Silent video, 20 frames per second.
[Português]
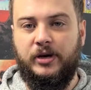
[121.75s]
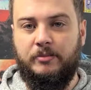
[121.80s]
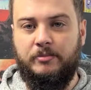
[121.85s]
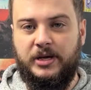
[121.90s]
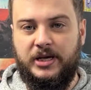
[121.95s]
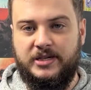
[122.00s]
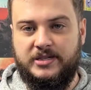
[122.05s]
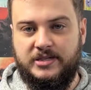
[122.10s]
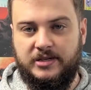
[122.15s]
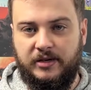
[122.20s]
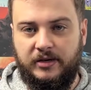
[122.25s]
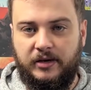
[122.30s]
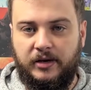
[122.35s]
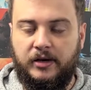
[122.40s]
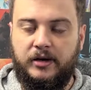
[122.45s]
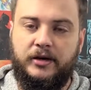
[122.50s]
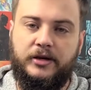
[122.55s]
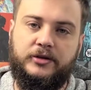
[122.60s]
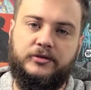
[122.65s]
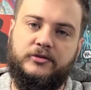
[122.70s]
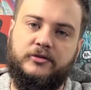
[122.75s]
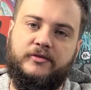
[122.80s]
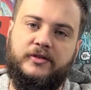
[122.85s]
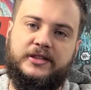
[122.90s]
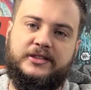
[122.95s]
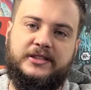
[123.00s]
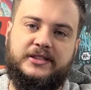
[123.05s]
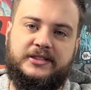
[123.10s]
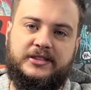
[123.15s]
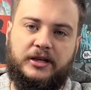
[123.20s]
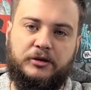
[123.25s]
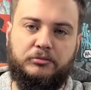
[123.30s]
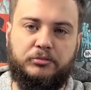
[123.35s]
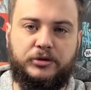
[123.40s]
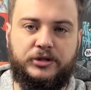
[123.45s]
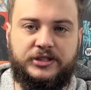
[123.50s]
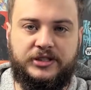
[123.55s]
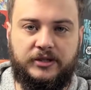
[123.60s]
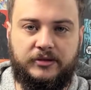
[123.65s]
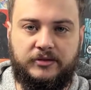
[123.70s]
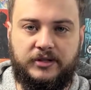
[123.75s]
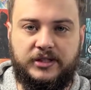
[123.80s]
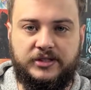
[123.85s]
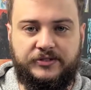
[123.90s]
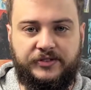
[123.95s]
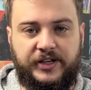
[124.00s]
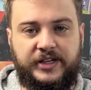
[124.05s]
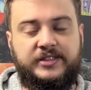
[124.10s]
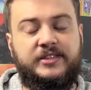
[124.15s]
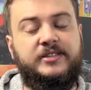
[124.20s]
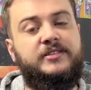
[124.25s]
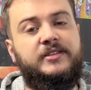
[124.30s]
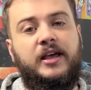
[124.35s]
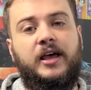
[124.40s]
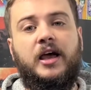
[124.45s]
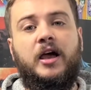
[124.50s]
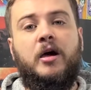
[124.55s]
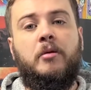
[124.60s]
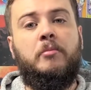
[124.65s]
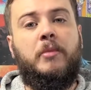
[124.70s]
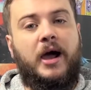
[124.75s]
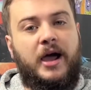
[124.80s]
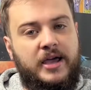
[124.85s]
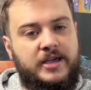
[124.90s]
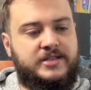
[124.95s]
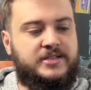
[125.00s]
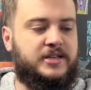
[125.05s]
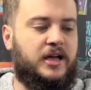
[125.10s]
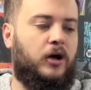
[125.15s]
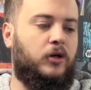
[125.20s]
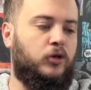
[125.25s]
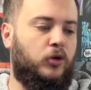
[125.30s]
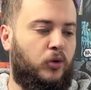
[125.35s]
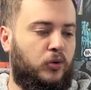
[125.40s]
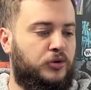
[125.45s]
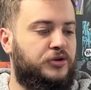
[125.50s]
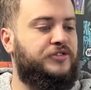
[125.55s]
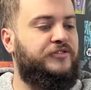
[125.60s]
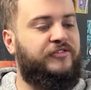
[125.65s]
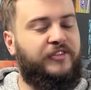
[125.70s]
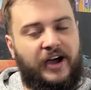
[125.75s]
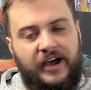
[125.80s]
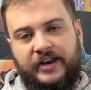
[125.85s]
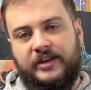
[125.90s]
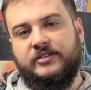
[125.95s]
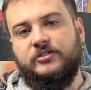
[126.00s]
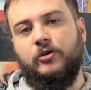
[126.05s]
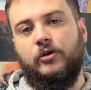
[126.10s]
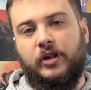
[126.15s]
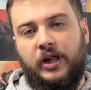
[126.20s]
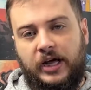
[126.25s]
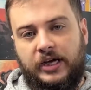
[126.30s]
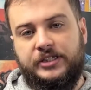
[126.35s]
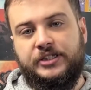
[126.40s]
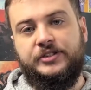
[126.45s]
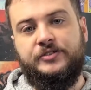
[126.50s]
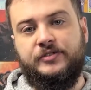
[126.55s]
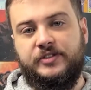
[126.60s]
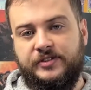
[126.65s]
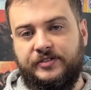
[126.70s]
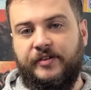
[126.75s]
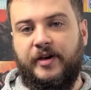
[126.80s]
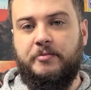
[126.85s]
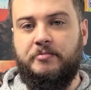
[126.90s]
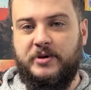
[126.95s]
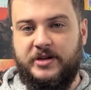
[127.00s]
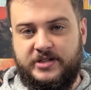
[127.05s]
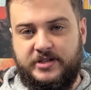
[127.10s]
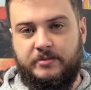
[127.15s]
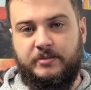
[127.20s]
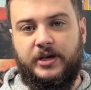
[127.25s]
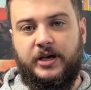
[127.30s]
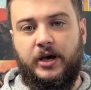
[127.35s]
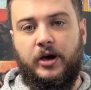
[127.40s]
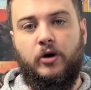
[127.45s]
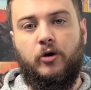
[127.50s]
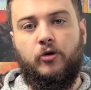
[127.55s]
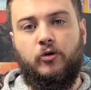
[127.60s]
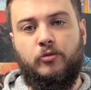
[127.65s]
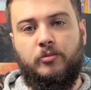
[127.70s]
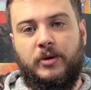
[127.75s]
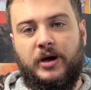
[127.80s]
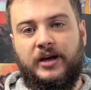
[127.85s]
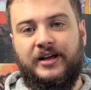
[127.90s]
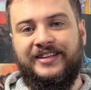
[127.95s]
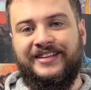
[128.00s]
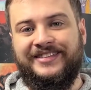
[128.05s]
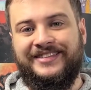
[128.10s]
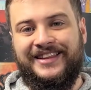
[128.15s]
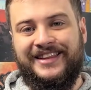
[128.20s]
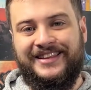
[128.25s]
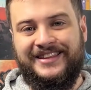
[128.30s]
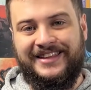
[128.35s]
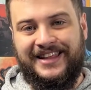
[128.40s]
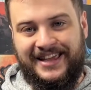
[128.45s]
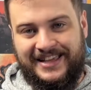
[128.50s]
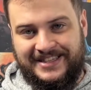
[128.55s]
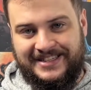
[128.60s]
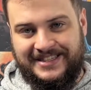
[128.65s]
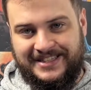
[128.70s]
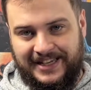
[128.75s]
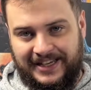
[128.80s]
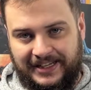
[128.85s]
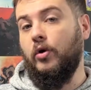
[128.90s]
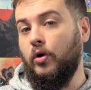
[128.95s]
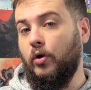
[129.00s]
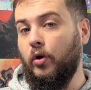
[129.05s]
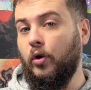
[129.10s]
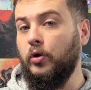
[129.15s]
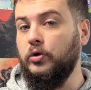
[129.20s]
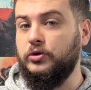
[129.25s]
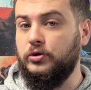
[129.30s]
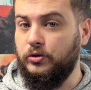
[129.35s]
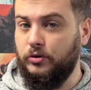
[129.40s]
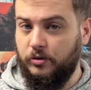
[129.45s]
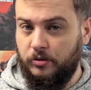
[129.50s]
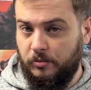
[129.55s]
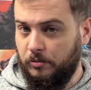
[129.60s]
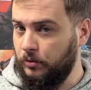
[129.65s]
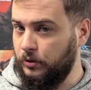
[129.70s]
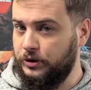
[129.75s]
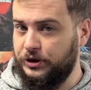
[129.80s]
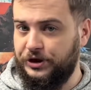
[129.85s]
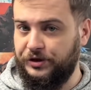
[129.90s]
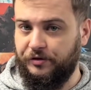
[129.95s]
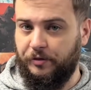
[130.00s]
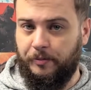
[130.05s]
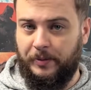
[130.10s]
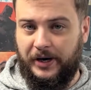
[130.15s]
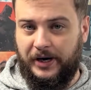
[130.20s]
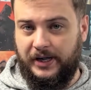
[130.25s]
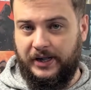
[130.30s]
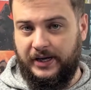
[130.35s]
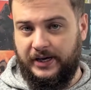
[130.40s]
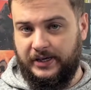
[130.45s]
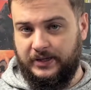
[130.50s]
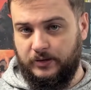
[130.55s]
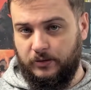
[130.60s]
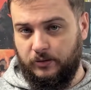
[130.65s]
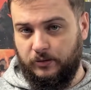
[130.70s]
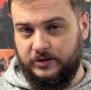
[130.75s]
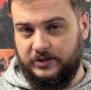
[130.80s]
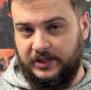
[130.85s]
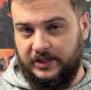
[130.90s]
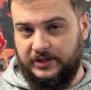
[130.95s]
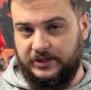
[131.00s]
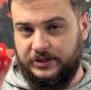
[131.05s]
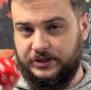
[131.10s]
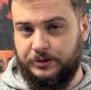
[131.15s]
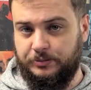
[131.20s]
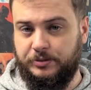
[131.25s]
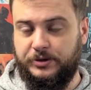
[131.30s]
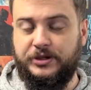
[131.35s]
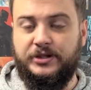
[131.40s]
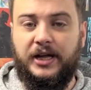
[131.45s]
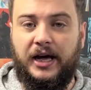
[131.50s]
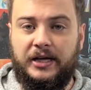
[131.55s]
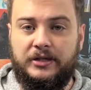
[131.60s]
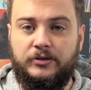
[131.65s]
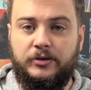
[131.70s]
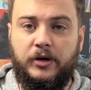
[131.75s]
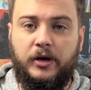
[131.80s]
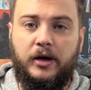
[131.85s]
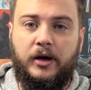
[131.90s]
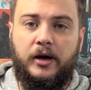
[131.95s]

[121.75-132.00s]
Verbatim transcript: mesa. Isso não vai ser 100% das vezes, mas ao longo de várias rolagens você vai perceber uma tendência. Outro motivo para a galera não gostar desse tipo de dado